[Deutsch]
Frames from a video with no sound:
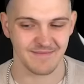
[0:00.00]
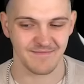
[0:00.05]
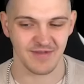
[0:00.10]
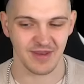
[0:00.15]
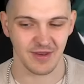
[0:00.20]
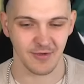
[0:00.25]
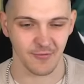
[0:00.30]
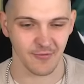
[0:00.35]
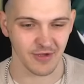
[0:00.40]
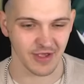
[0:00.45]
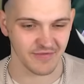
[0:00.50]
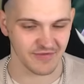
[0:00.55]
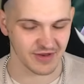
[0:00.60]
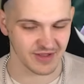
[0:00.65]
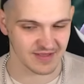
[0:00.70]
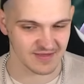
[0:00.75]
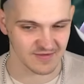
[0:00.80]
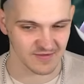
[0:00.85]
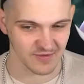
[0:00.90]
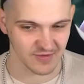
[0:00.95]
wir die Röhre wieder
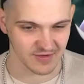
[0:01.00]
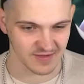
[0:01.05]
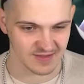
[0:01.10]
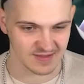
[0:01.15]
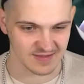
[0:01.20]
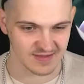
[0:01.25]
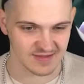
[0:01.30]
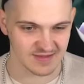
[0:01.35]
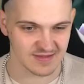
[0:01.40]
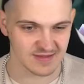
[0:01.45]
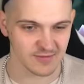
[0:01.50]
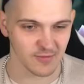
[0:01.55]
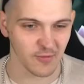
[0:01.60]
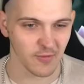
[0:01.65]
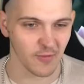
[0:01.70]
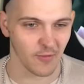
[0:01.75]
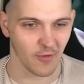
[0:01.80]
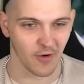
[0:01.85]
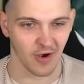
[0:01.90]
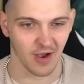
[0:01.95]
zurück.
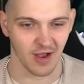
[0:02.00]
So.